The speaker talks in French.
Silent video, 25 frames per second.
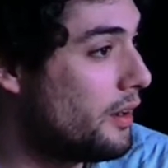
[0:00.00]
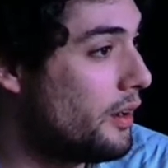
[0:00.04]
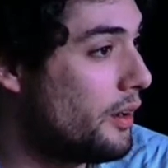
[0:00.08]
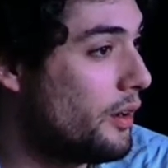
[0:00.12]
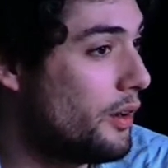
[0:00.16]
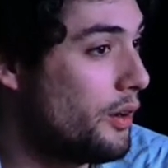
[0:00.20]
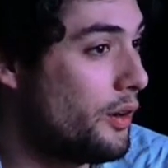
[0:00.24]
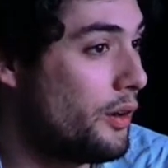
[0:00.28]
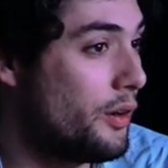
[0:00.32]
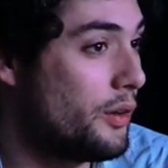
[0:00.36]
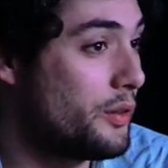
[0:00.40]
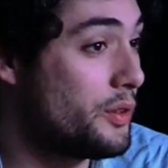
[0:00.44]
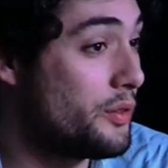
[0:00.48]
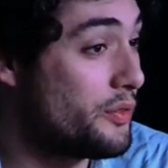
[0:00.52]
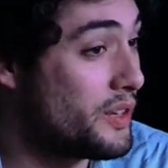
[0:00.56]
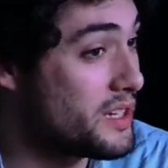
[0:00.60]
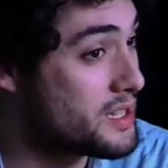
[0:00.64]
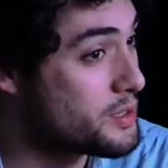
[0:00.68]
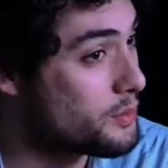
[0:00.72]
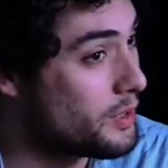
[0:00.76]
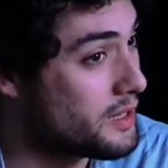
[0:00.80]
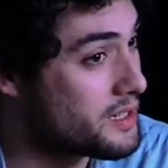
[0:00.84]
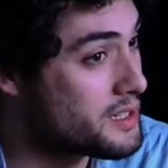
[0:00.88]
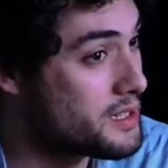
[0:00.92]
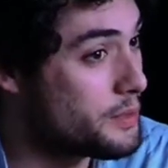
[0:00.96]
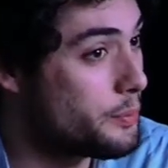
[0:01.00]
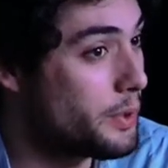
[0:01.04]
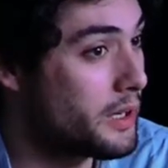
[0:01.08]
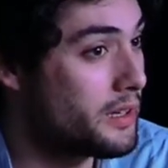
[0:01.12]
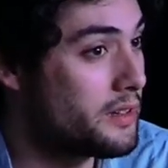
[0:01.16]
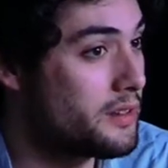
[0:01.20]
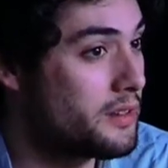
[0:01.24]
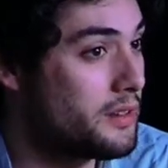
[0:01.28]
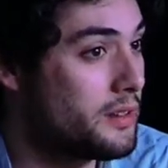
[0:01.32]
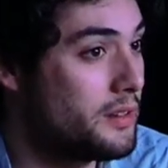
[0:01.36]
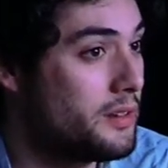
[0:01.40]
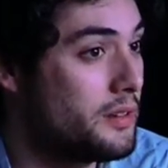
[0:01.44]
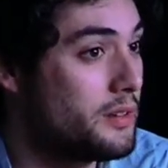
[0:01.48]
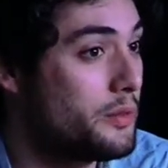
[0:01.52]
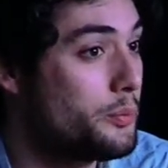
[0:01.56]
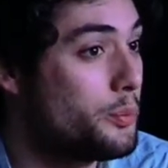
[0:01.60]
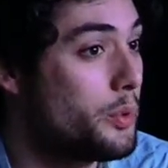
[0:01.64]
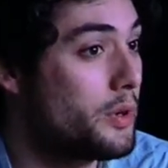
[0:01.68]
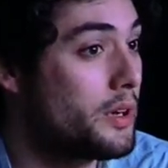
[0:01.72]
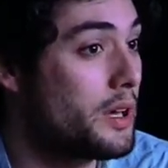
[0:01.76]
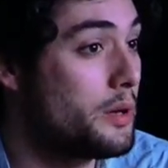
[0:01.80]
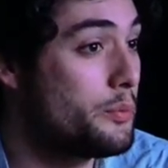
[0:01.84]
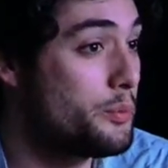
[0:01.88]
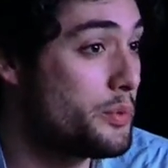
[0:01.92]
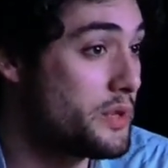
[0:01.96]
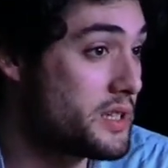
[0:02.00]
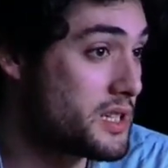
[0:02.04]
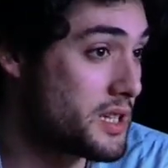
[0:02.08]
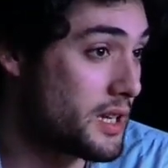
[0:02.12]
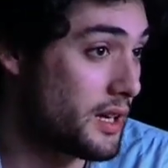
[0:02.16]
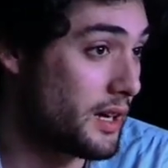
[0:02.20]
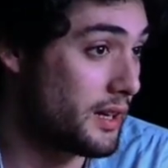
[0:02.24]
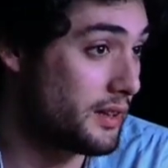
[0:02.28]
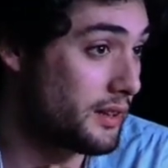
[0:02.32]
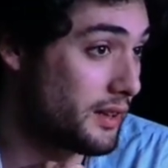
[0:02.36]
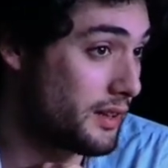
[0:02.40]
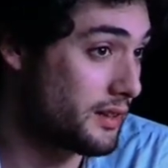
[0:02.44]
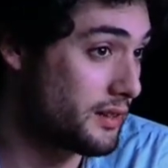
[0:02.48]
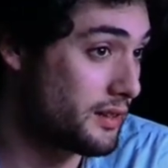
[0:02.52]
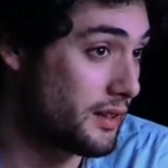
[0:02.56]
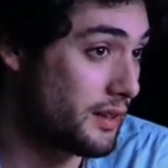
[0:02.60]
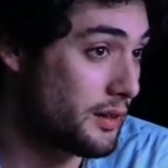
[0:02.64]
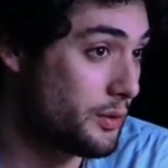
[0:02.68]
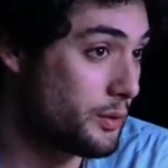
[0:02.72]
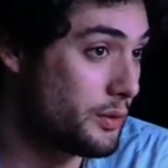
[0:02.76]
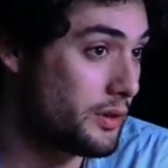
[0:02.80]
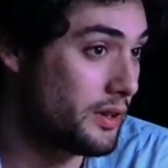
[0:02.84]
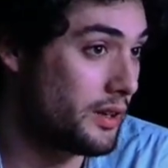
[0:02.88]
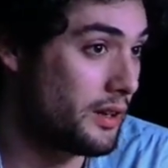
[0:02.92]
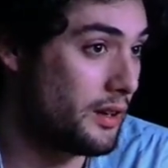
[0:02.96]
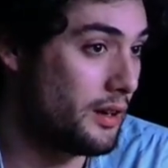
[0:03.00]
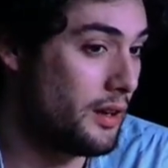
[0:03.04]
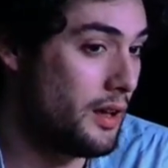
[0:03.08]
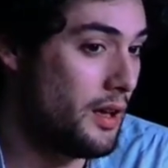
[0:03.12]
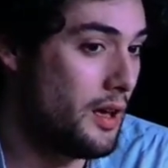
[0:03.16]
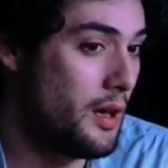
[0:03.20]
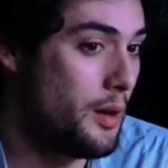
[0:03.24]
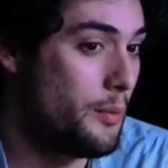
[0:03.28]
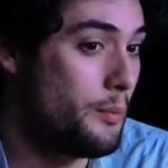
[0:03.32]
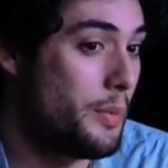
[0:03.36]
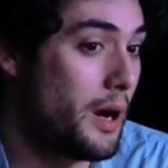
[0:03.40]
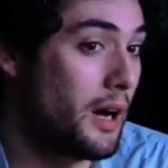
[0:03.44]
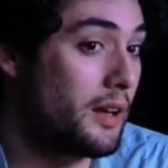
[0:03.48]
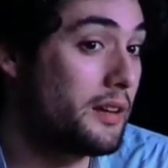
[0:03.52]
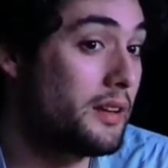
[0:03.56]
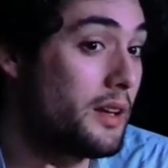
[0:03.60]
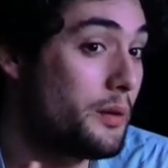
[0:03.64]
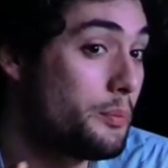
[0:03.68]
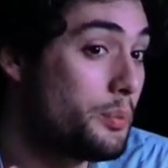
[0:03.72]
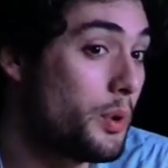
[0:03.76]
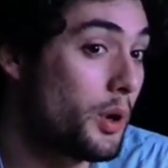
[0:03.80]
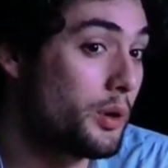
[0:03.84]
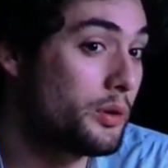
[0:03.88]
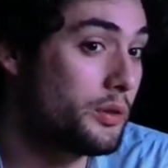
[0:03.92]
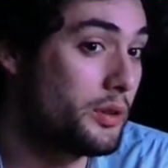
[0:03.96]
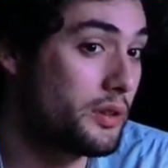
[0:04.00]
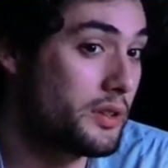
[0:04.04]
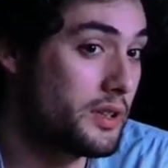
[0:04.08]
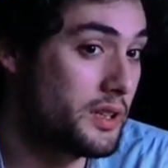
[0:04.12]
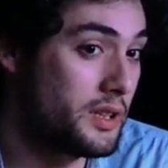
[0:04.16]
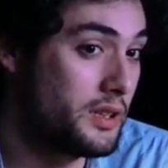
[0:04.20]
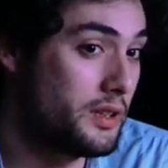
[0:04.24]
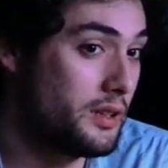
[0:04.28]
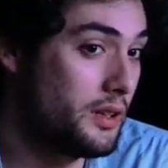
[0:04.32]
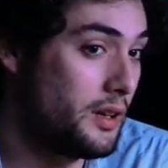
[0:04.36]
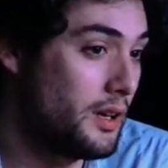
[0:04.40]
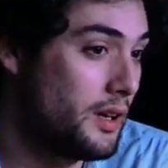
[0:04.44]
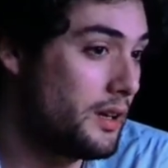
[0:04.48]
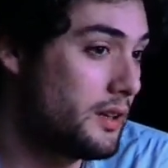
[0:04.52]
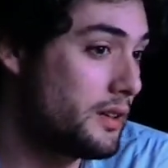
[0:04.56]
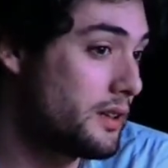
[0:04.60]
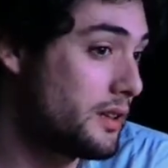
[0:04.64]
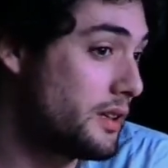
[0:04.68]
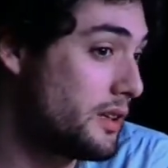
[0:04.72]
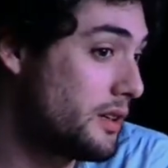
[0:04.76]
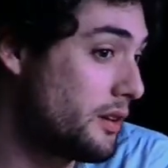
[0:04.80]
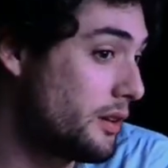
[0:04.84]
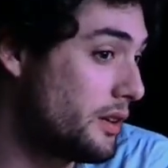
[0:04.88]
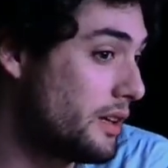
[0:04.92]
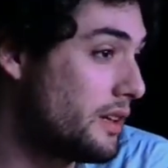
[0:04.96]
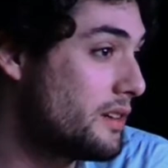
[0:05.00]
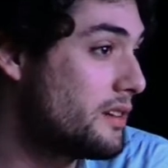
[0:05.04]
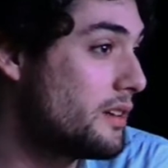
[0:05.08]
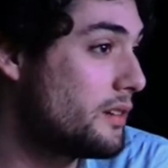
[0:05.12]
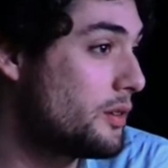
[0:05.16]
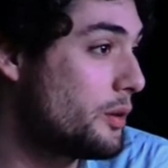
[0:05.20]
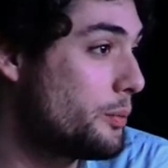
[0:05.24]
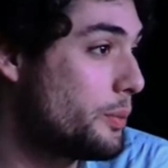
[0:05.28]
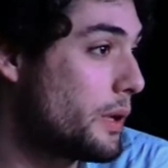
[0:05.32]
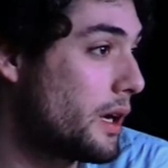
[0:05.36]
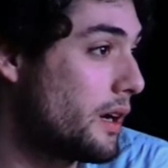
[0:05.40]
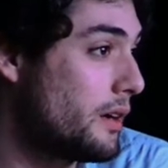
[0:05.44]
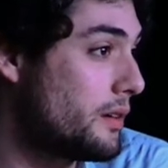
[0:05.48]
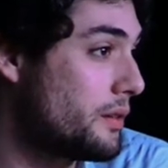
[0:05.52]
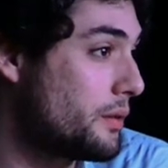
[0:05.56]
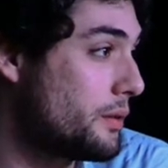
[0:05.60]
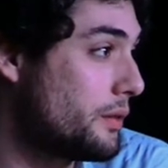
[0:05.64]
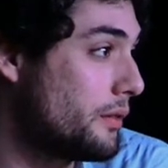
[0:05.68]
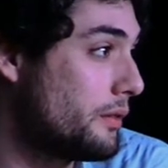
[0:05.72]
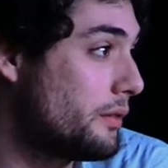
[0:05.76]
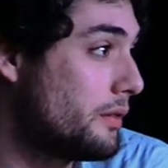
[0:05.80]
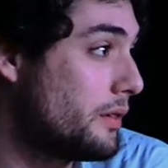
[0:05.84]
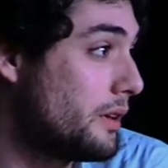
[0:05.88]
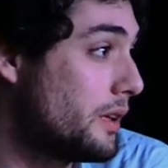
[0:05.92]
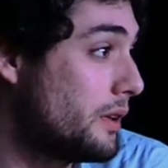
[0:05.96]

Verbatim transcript: euh, de façon assez précise pour qu'elle puisse être exécutée par n'importe qui qui connaît ces opérations.